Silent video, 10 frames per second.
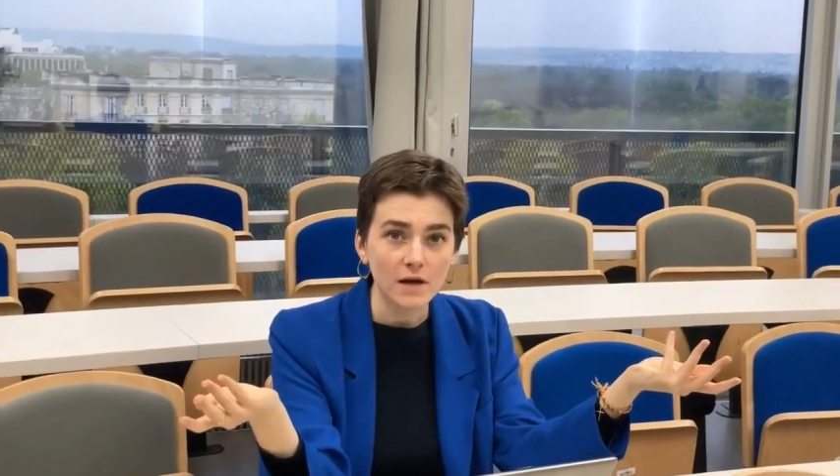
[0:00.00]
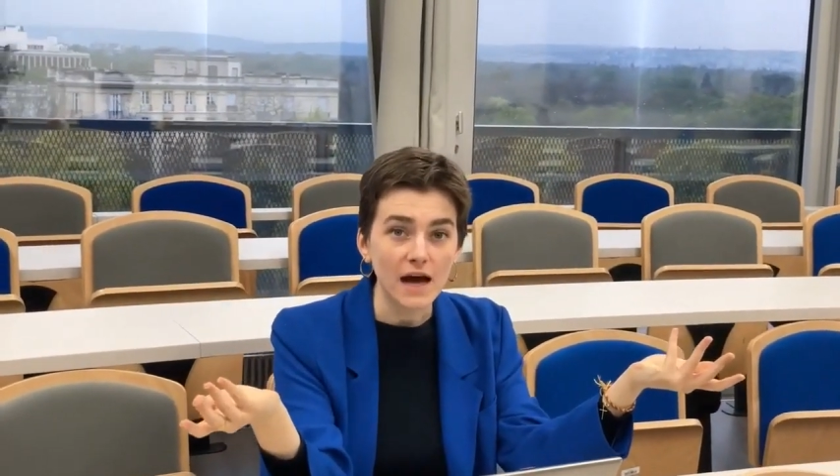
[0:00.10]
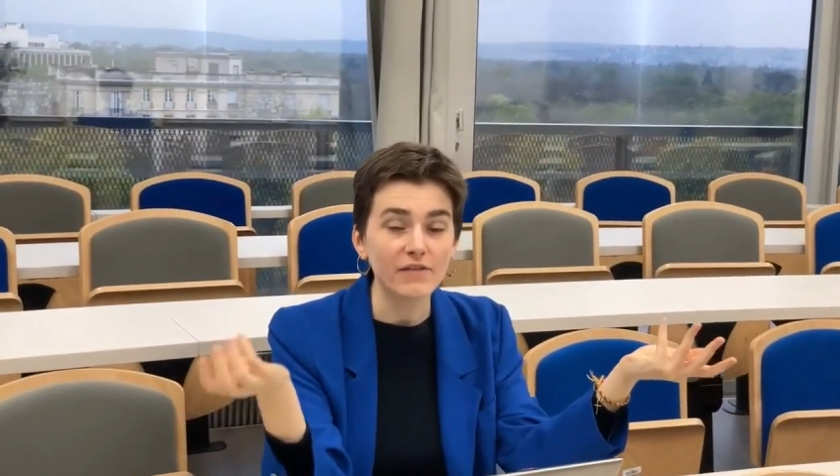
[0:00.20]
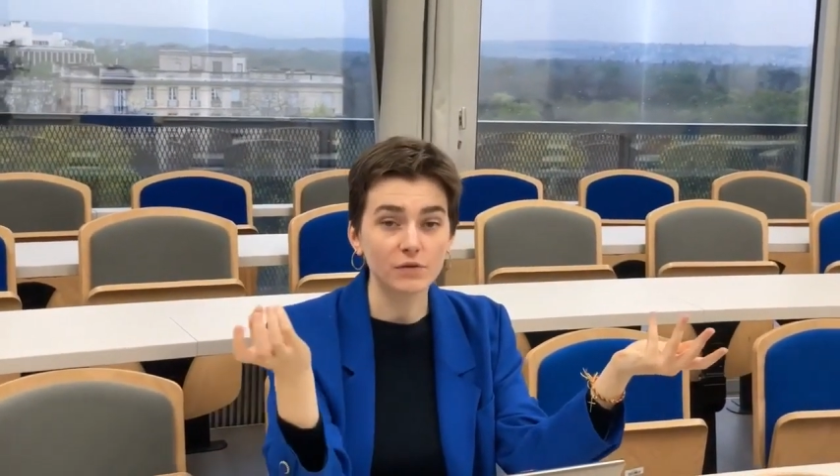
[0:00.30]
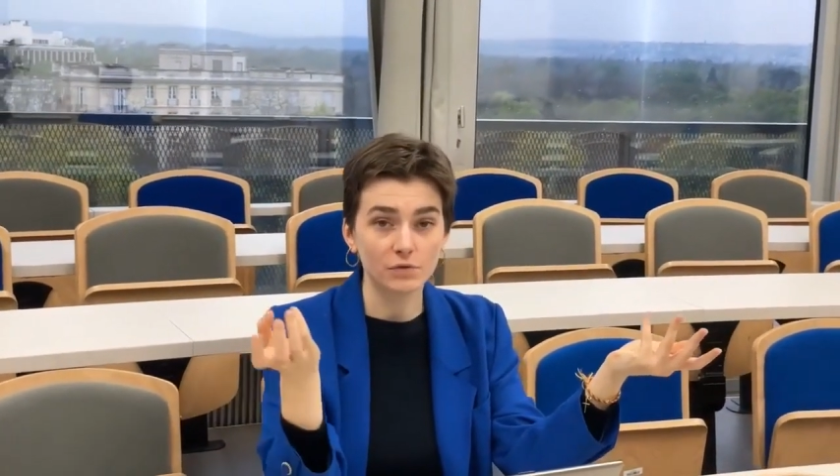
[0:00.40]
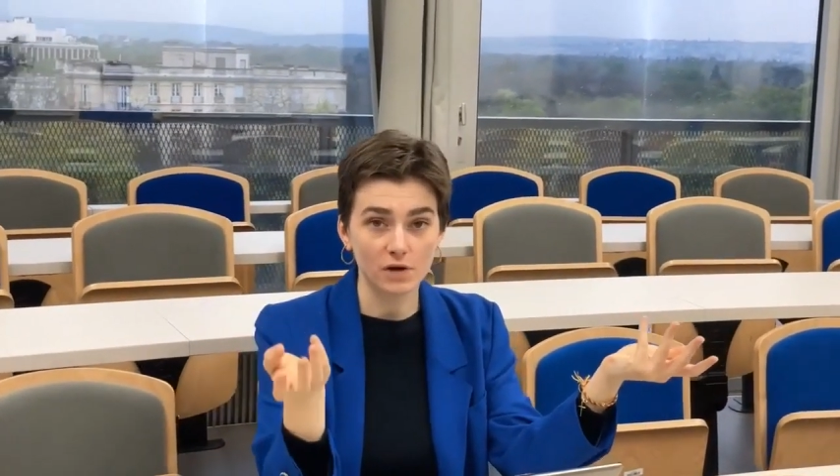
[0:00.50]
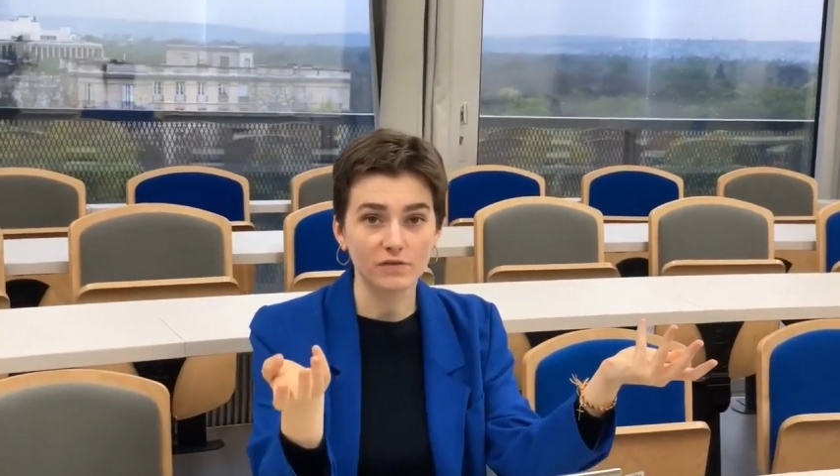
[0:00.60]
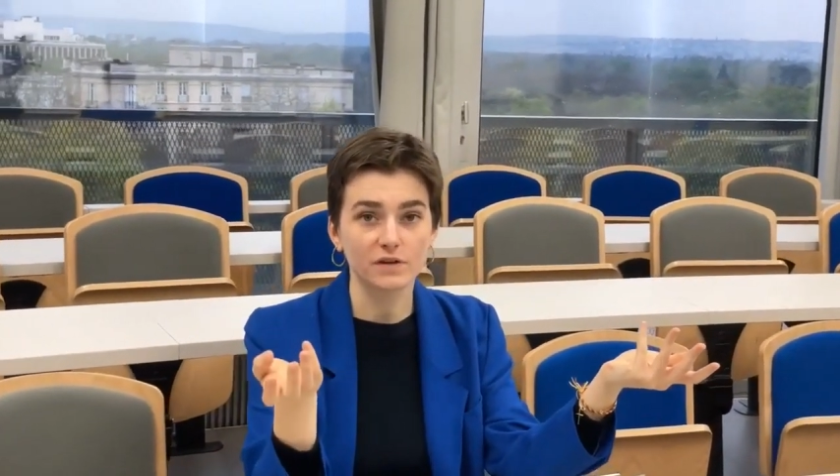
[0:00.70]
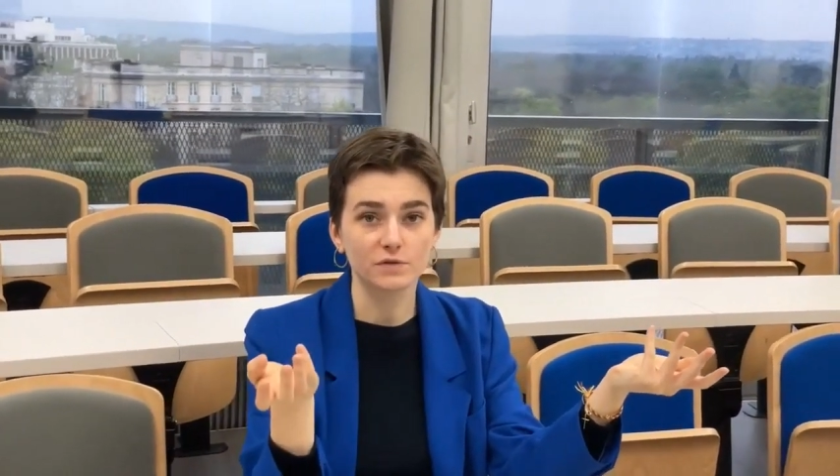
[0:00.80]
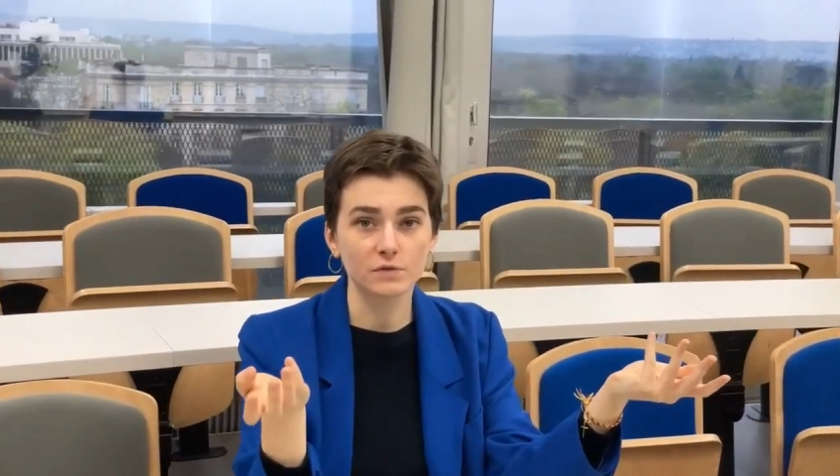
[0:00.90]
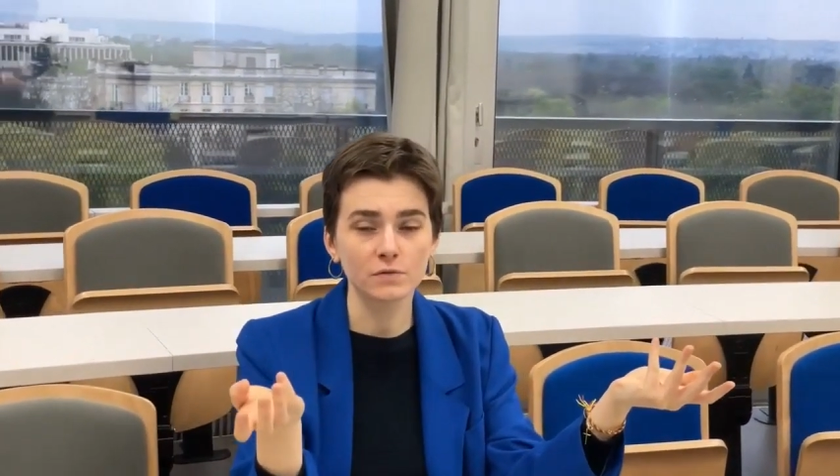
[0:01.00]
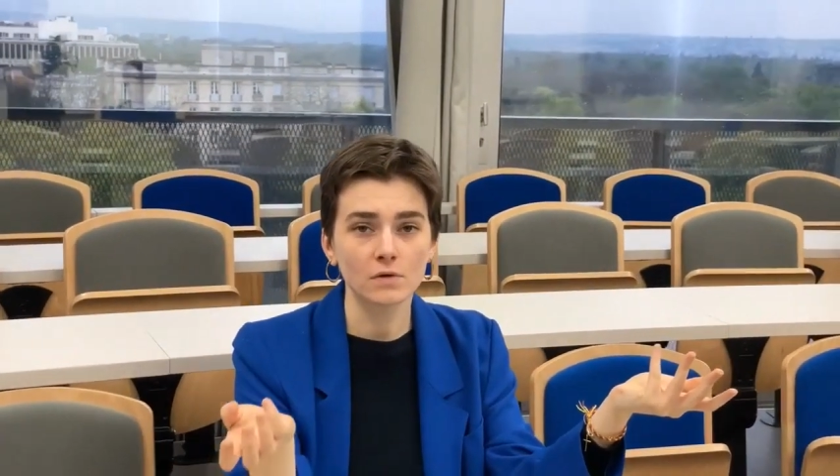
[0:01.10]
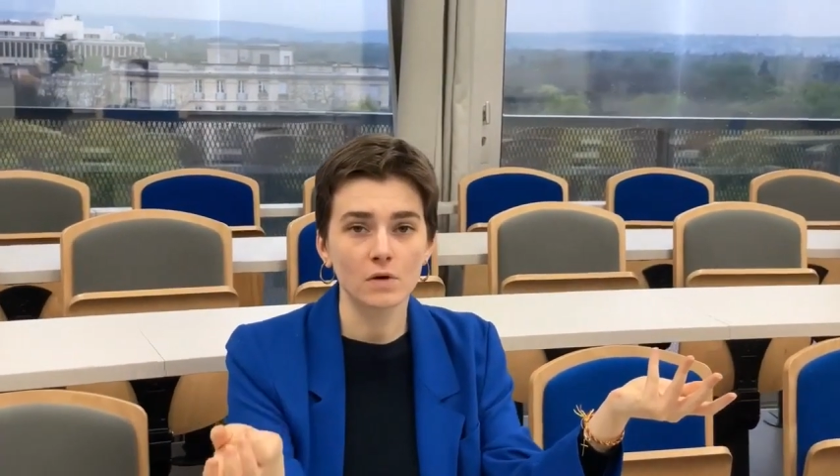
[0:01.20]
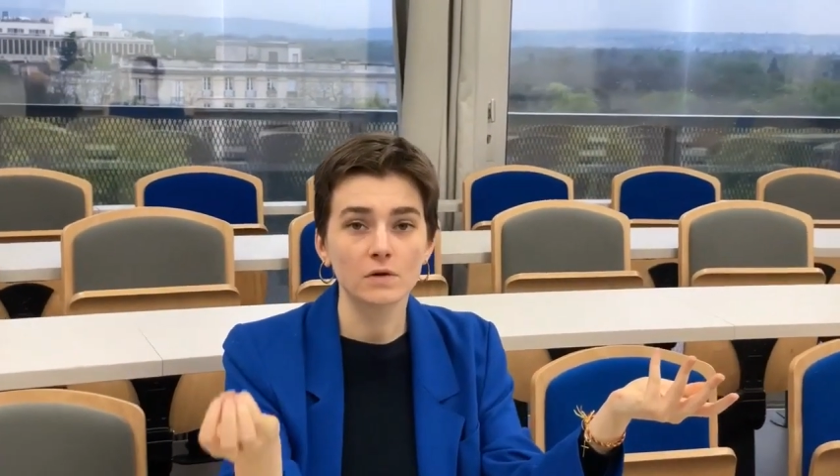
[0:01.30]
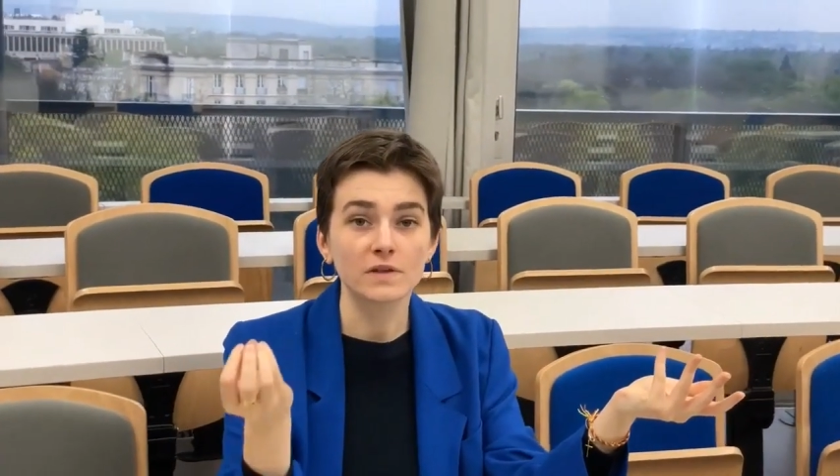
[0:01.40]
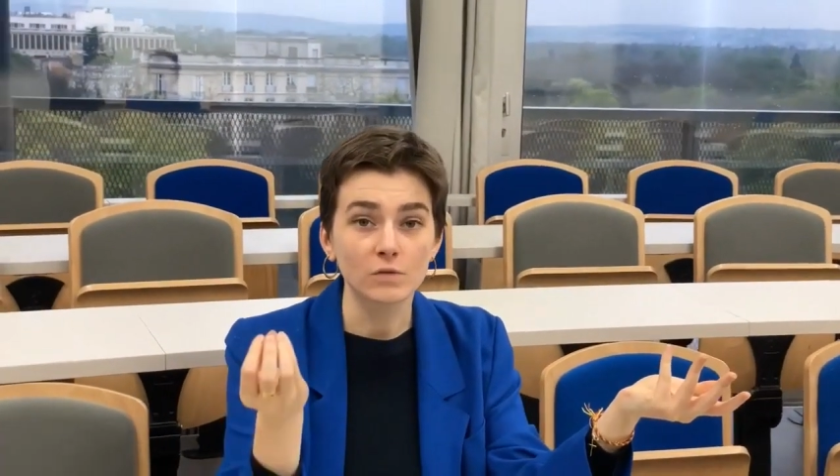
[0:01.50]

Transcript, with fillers: Avec de l'inflation, ça